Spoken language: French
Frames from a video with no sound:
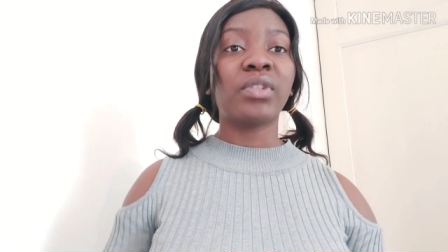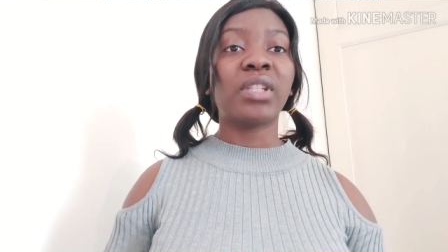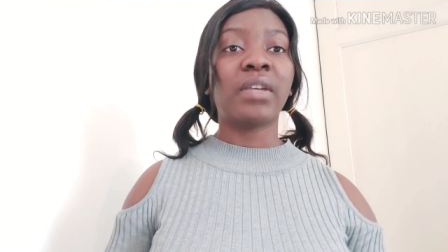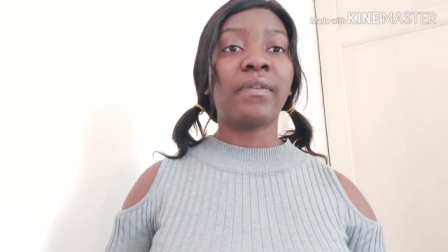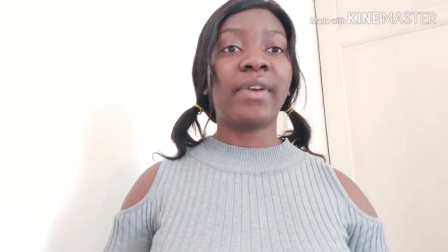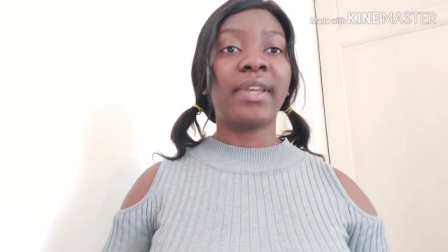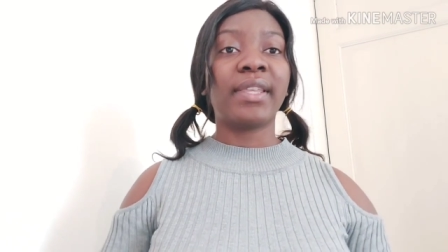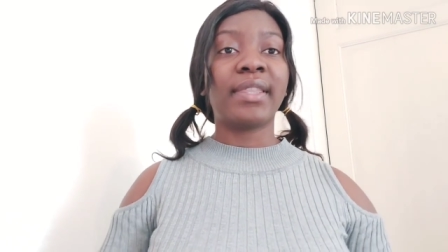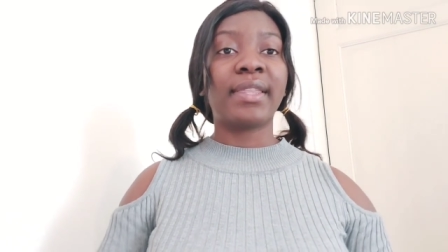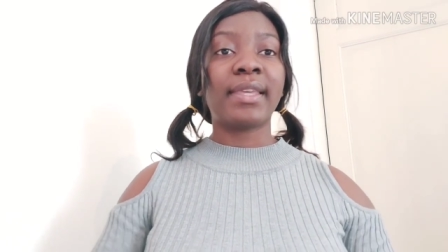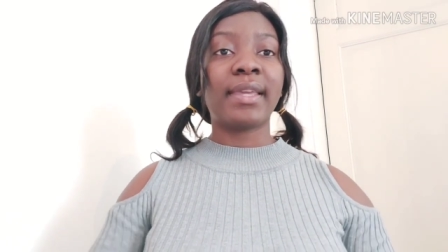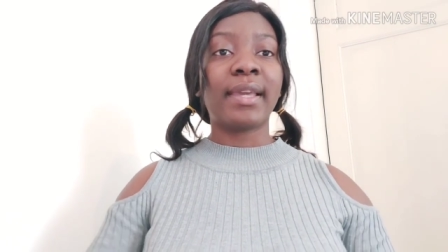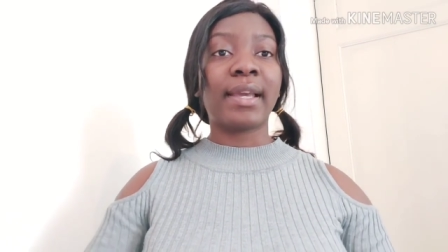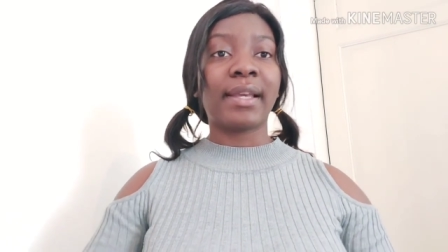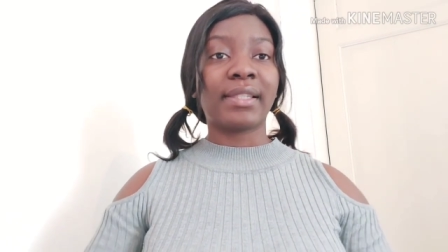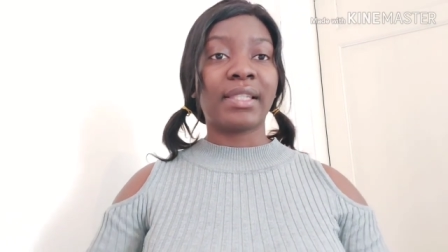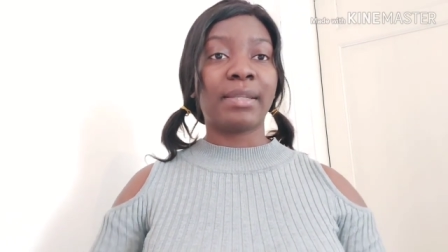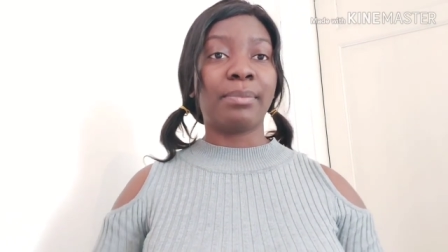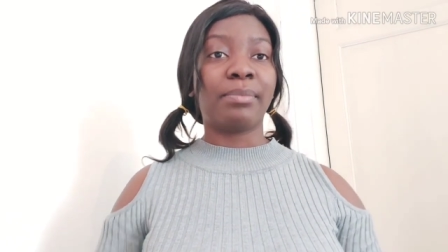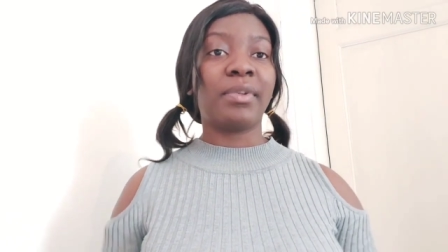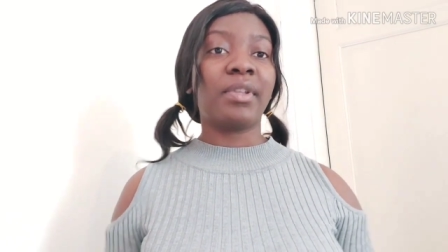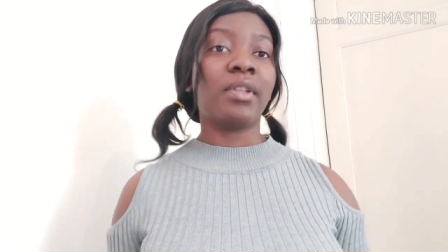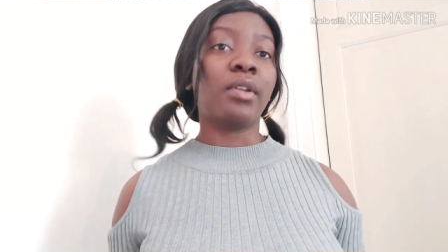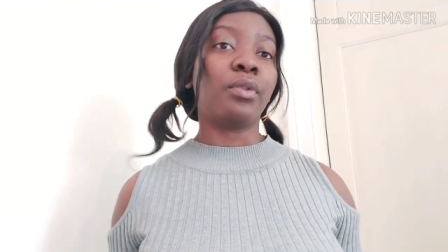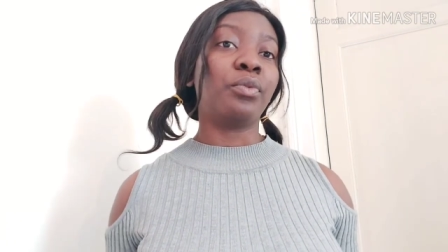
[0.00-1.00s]
vous avez été
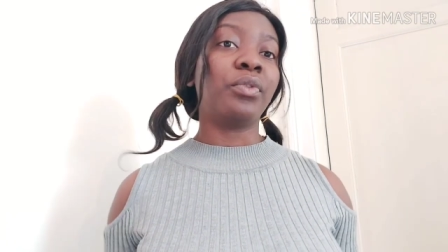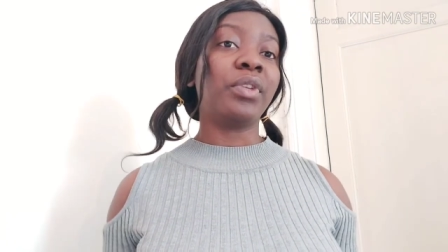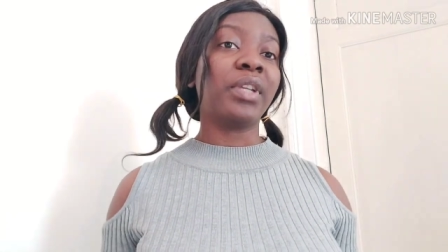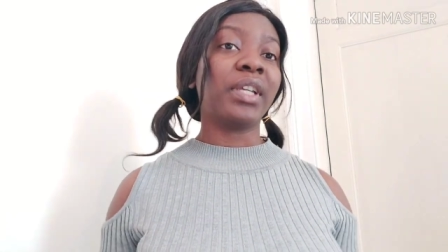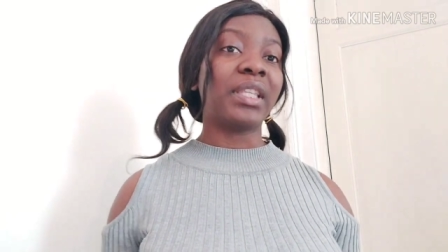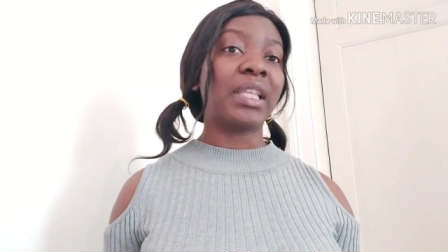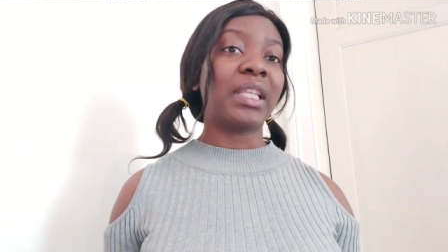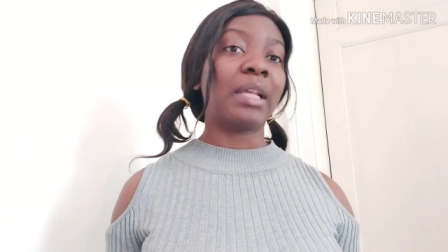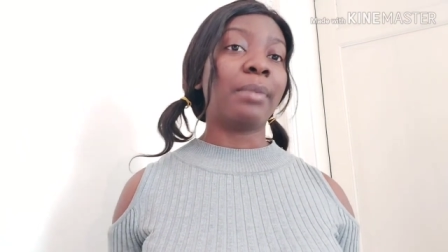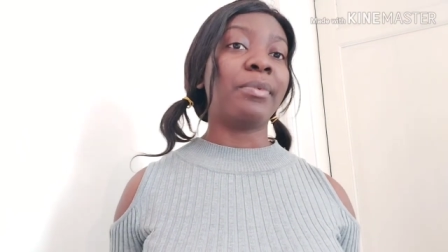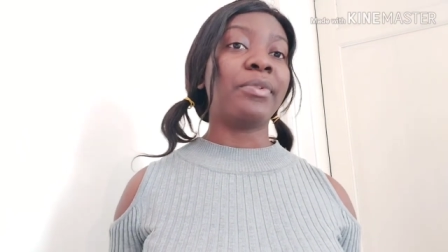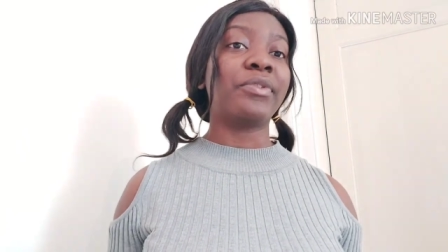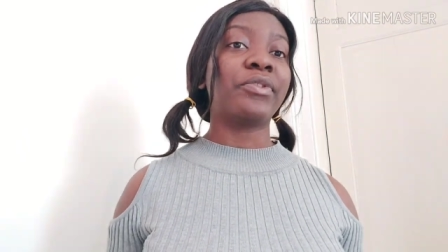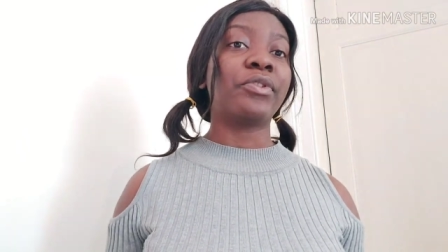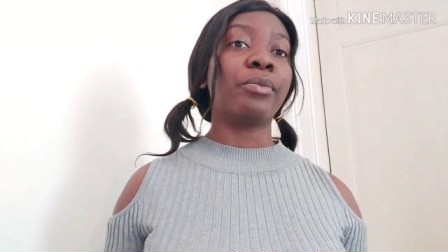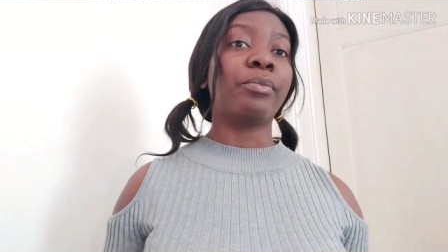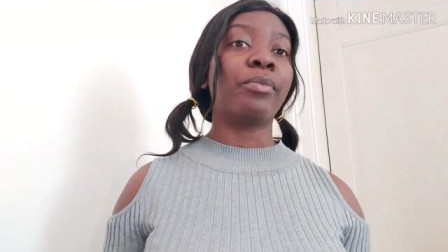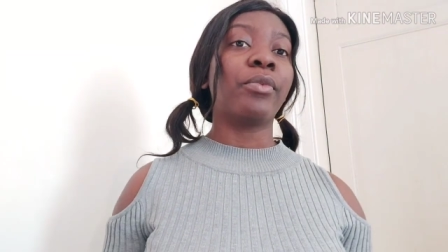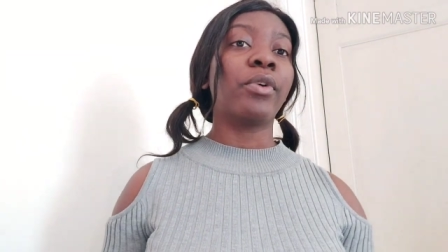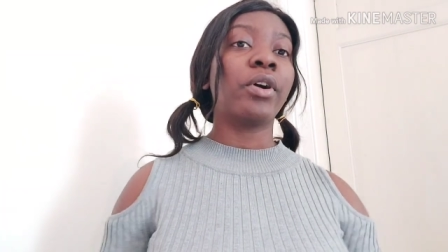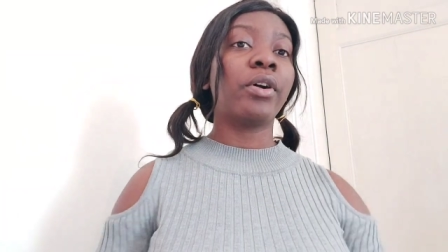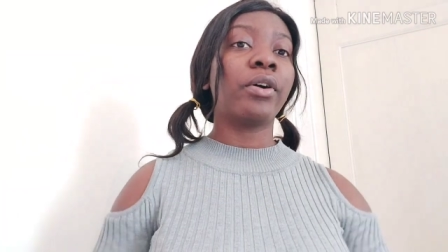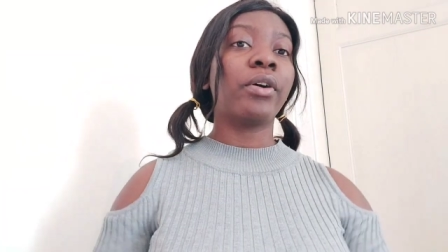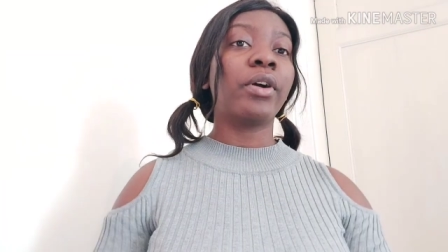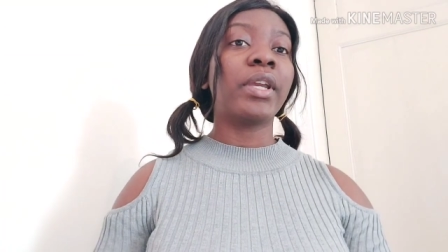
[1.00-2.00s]
accepté dans notre
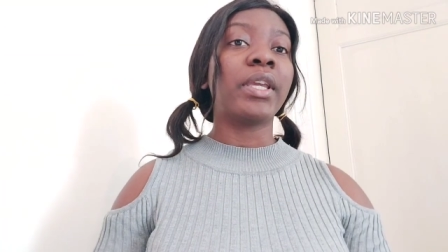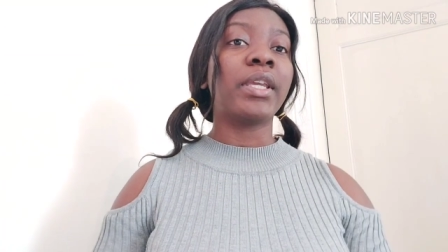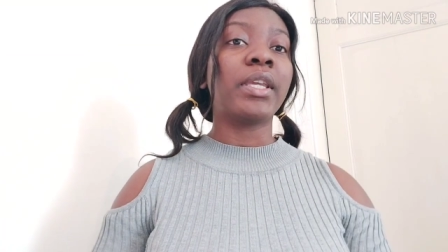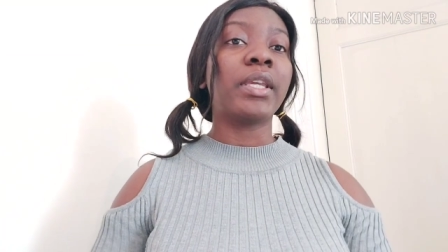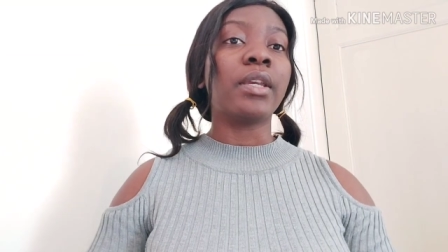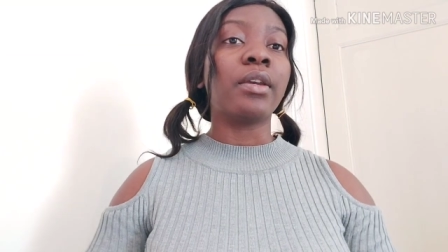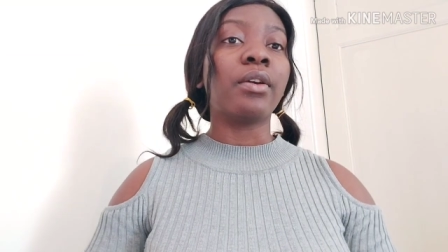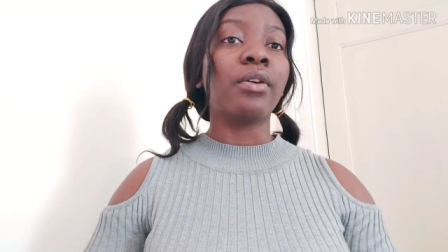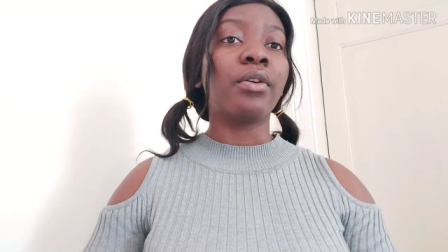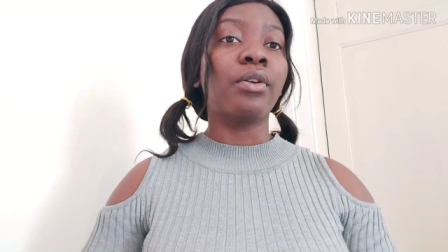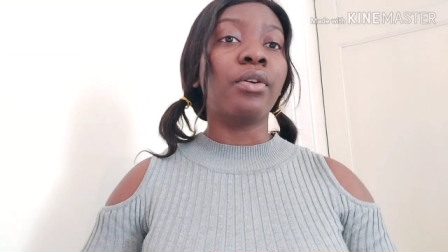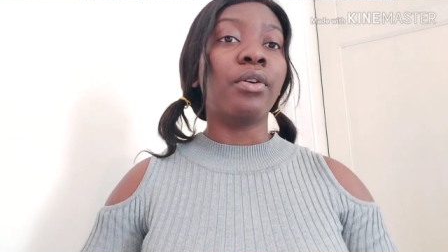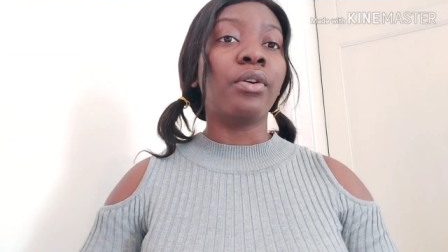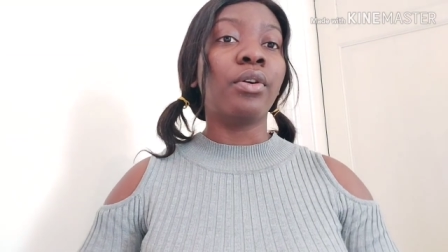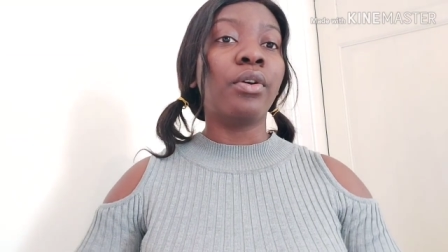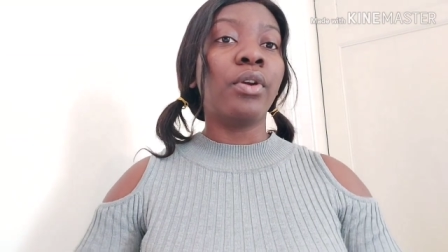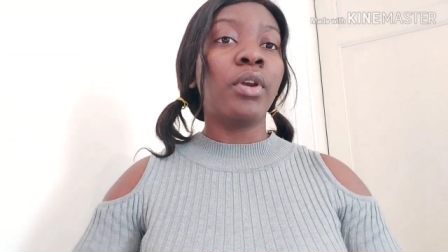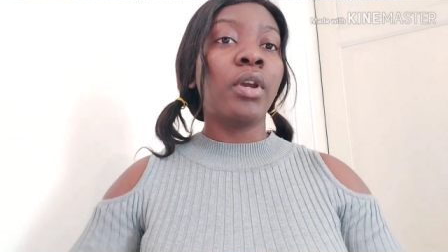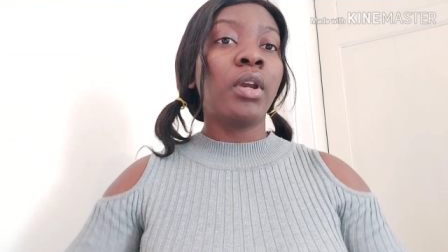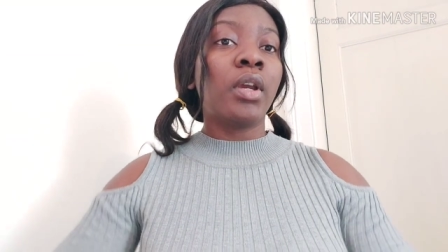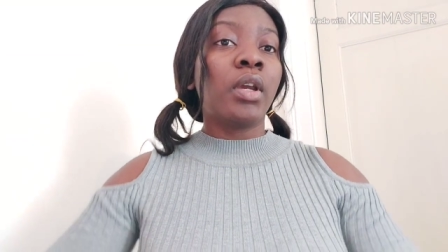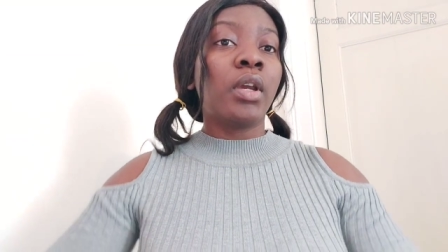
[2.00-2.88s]
établissement et, euh,